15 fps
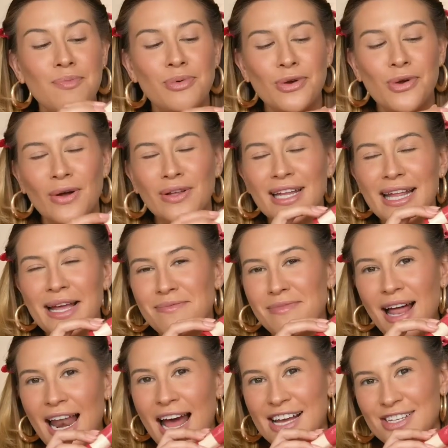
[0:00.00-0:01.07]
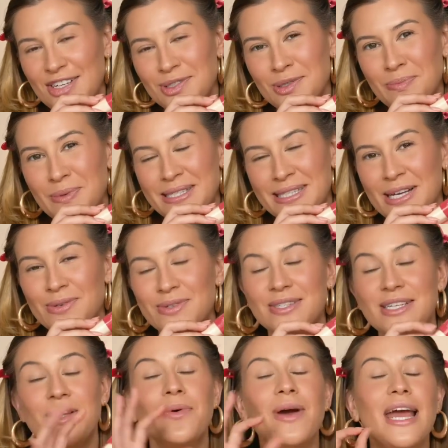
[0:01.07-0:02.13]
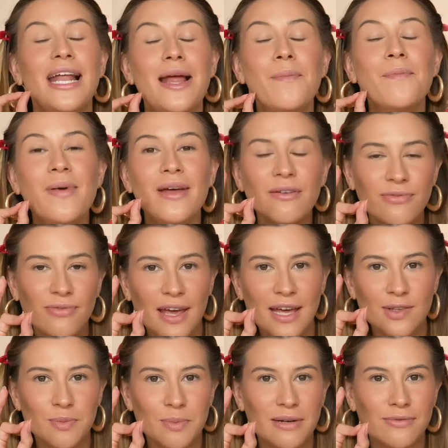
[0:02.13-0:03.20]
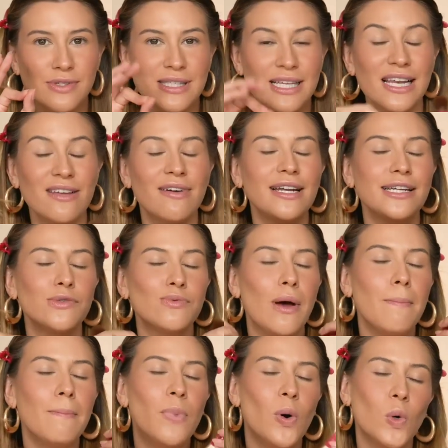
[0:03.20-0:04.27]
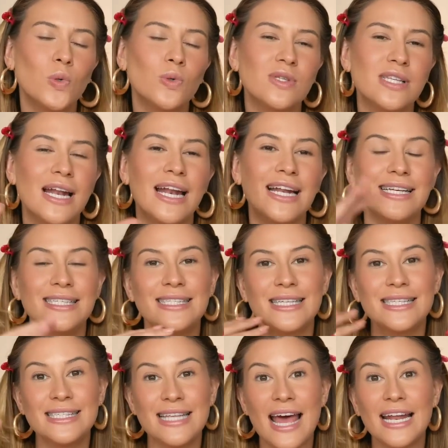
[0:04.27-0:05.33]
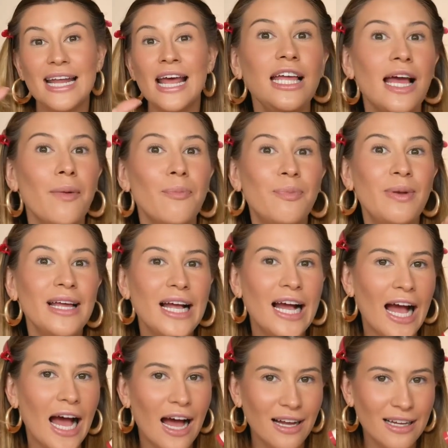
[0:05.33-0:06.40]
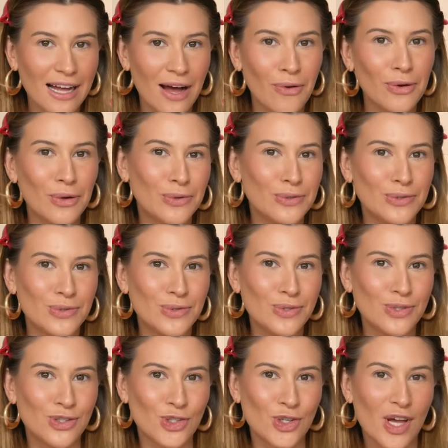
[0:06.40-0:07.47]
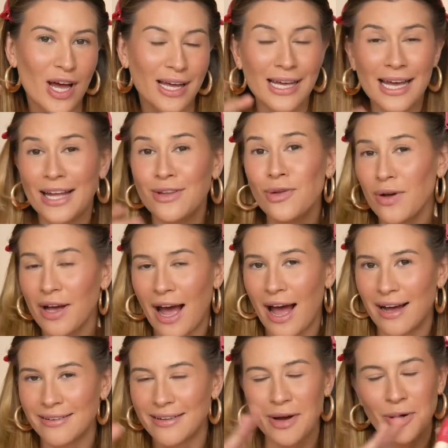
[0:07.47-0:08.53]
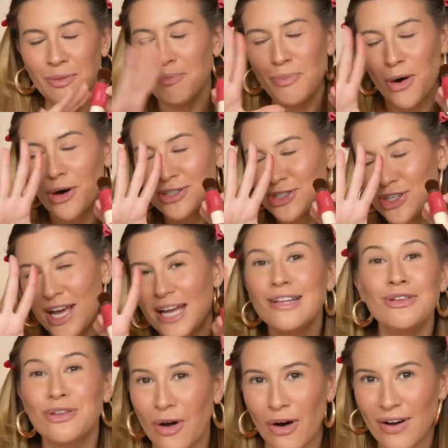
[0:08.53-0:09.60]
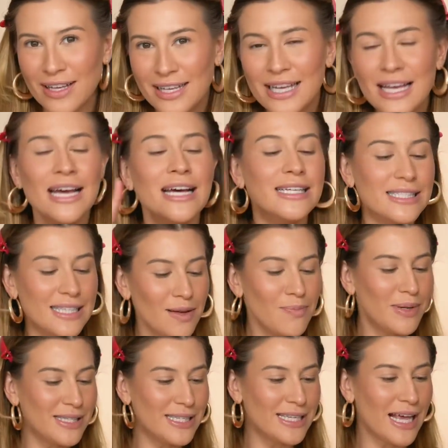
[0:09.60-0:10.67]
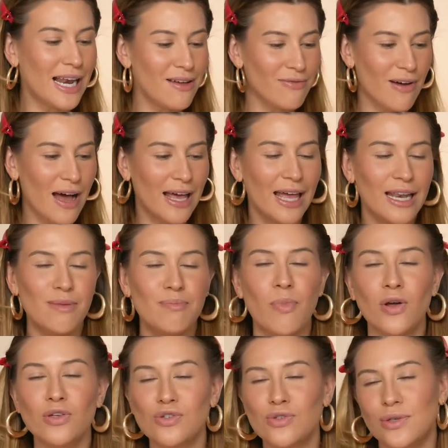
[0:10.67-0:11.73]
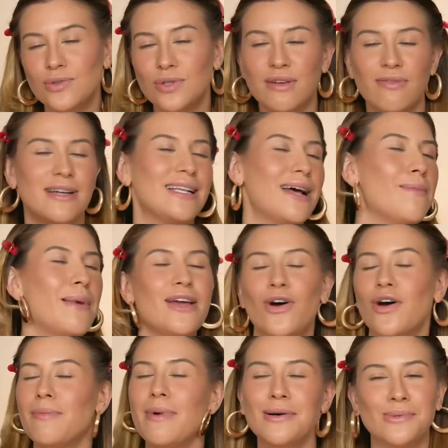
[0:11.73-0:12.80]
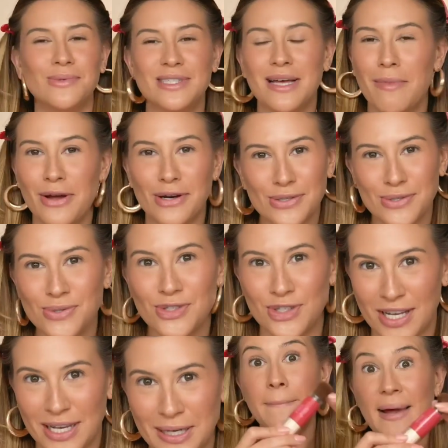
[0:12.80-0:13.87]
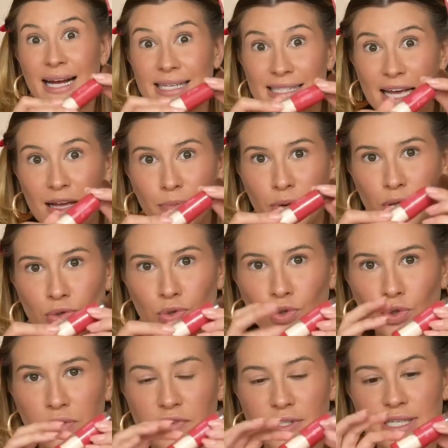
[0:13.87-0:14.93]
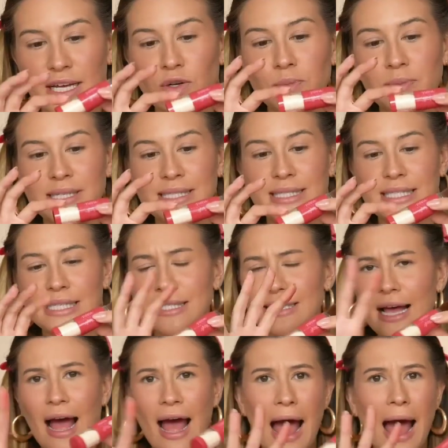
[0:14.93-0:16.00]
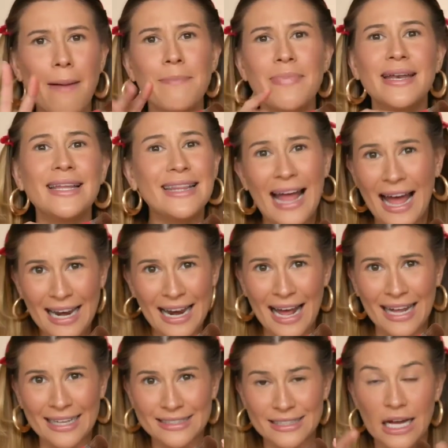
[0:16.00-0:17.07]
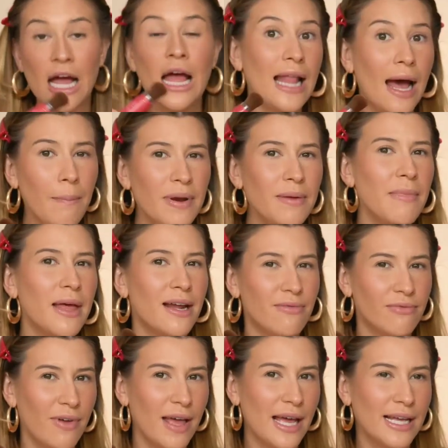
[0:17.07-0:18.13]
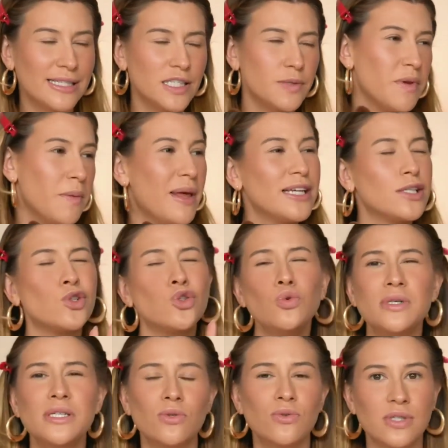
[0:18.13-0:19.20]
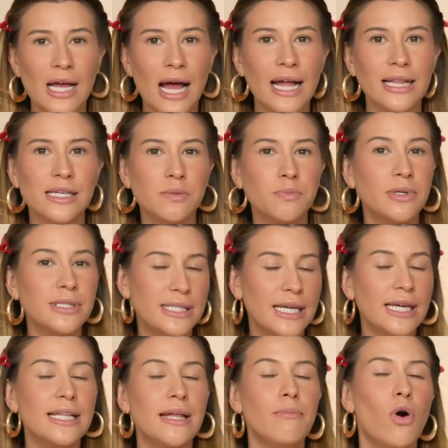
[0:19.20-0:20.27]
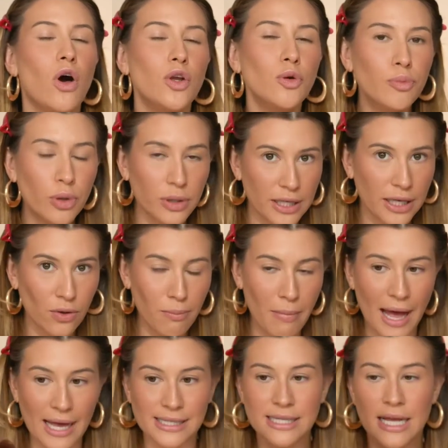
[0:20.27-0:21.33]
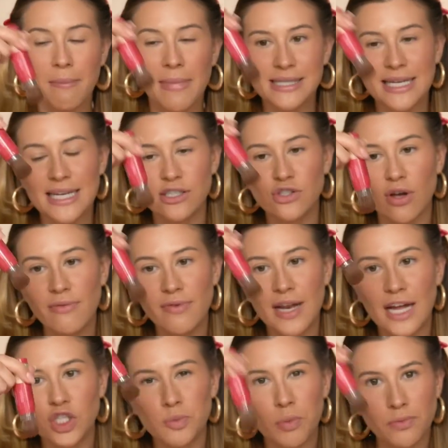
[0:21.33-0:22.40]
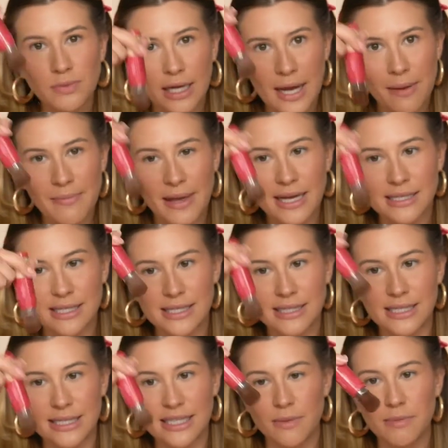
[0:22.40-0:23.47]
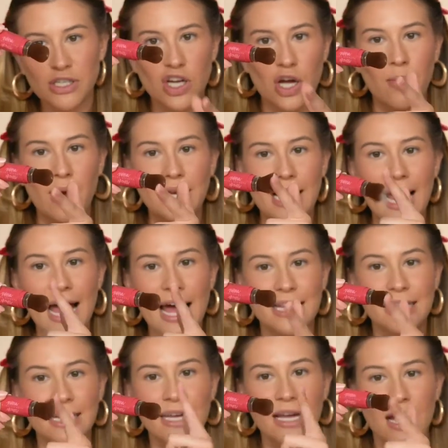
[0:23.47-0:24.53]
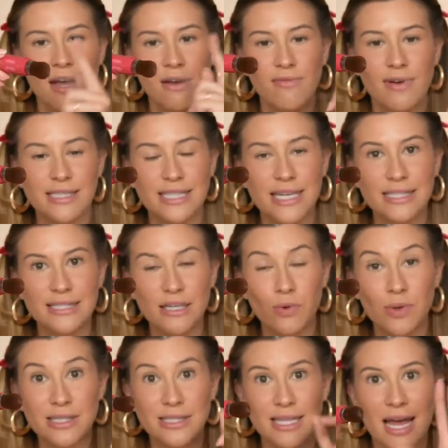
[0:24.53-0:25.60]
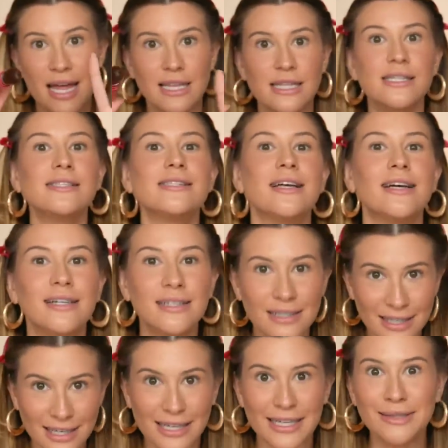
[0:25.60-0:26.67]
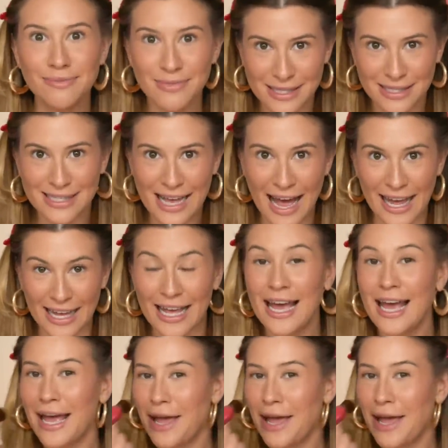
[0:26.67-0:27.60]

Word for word: E por conta da embalagem do pincelzinho, ele é perfeito para você levar na sua bolsa, na necessidade necessaire e aplicar ao longo do dia e retocar. É um pó de retoque sem precisar levar aquele pó solto que faz a maior bagunça, a maior sujeira. Para sair produto, você não precisa apertar nada. Na primeira vez, nas primeiras duas usadas, pode ser que demore um pouquinho mais. Mas aí é só virar de ponta cabeça, assim, dar uma chacoalhada, fazer assim com as cerdas que sai.